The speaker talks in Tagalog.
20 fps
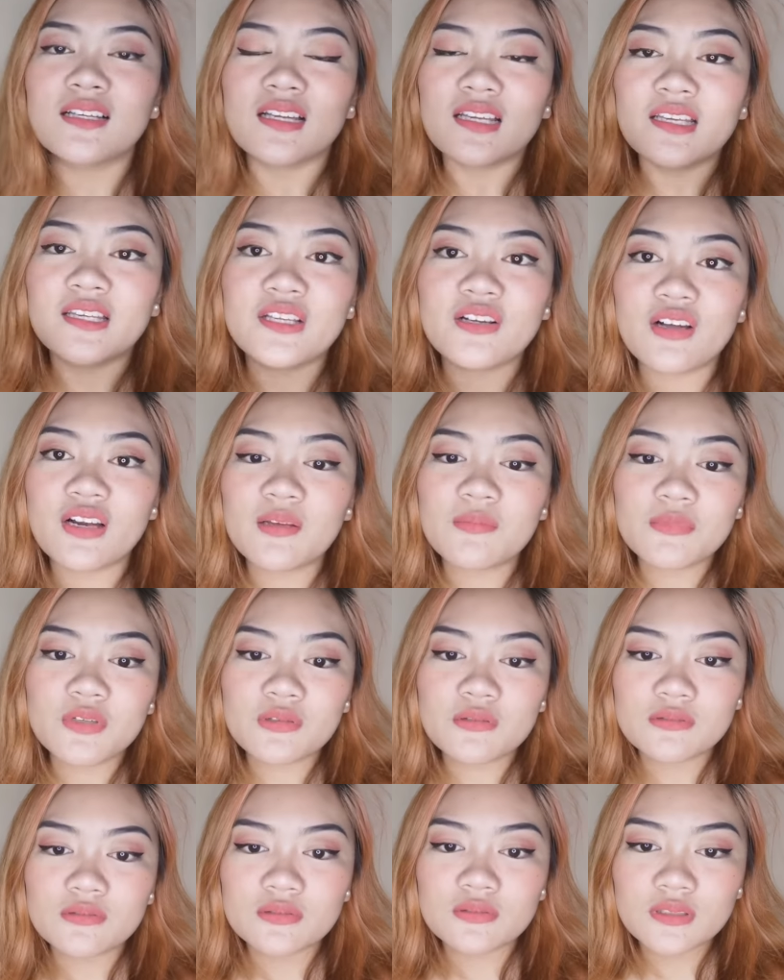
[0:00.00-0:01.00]
Hindi ko alam
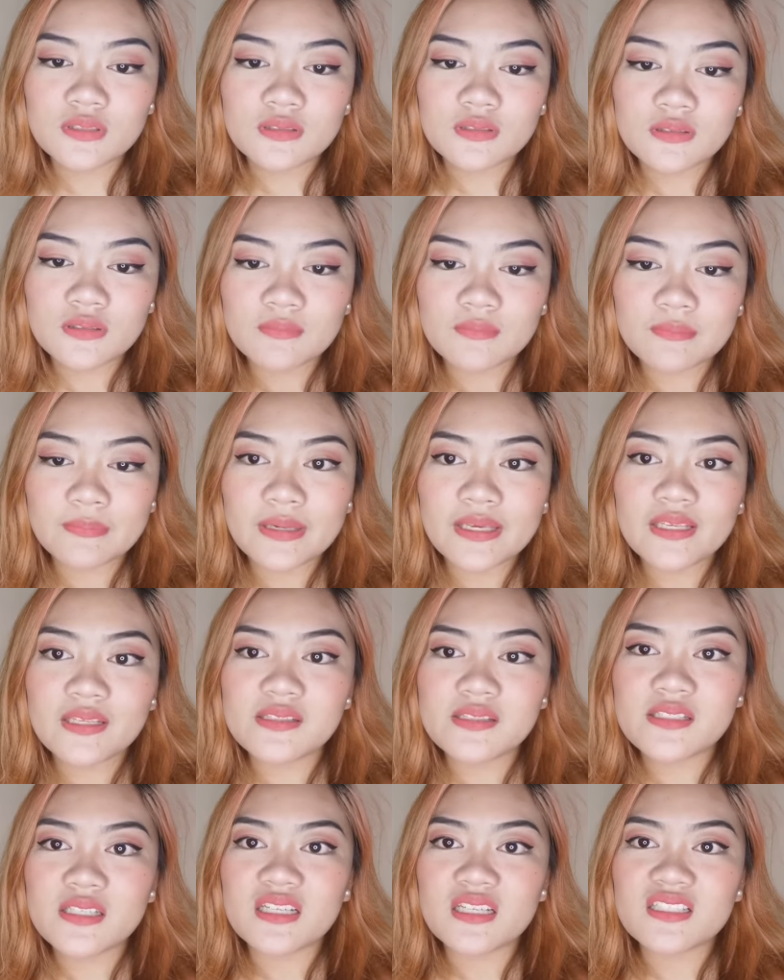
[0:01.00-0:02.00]
kung
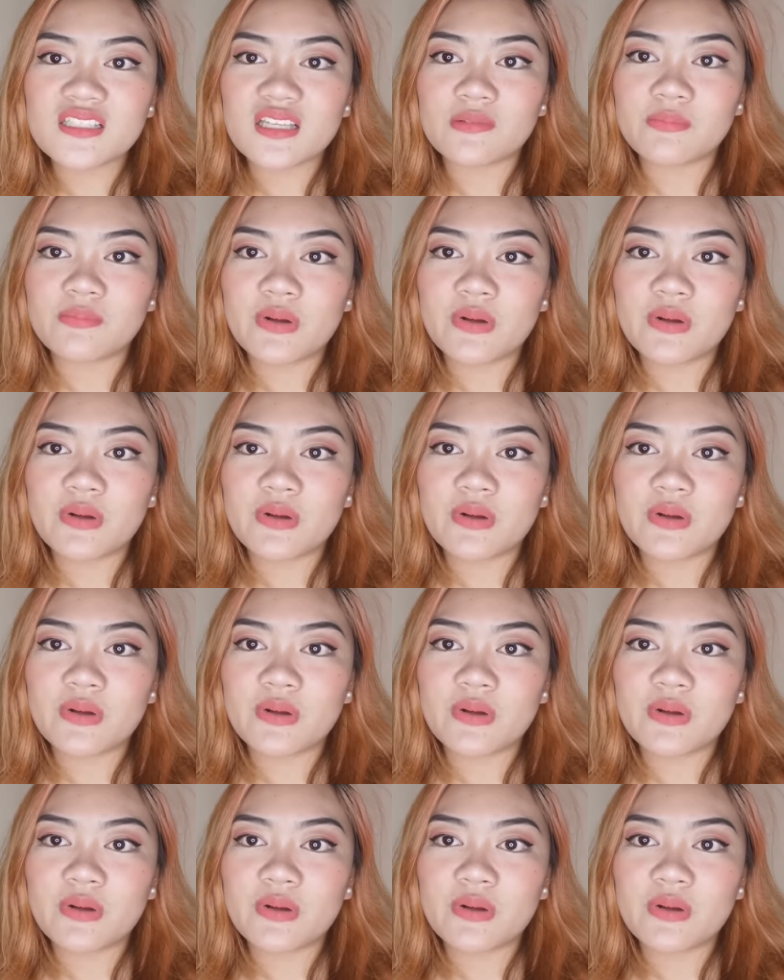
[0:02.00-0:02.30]
may chinachat